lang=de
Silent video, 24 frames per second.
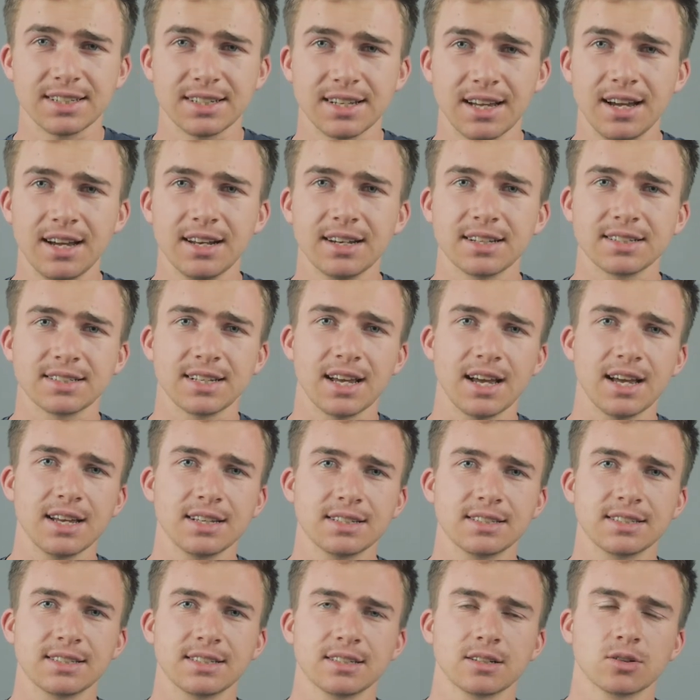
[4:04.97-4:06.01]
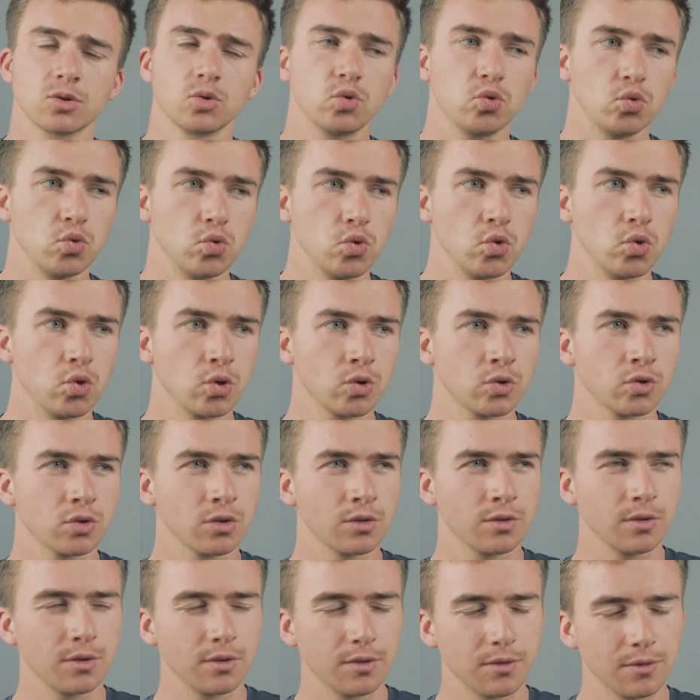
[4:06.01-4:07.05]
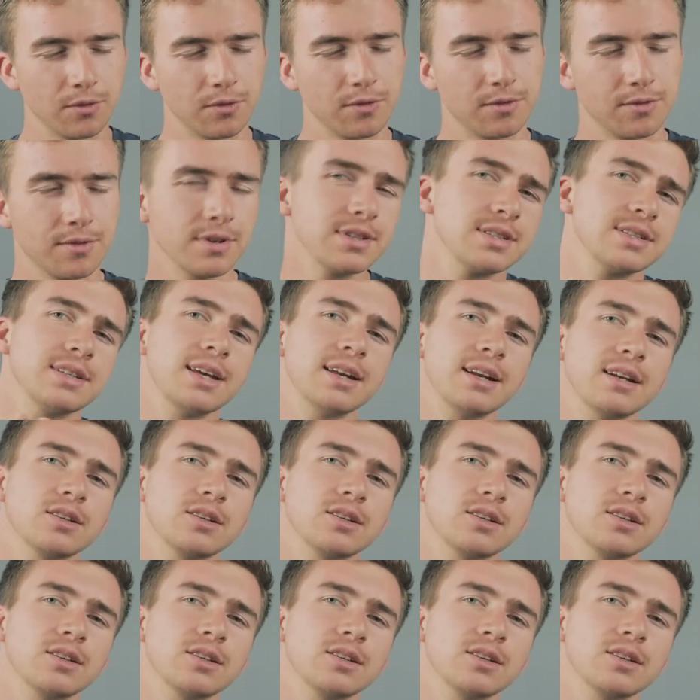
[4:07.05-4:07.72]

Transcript: Ja, das heißt, du wir wissen ja,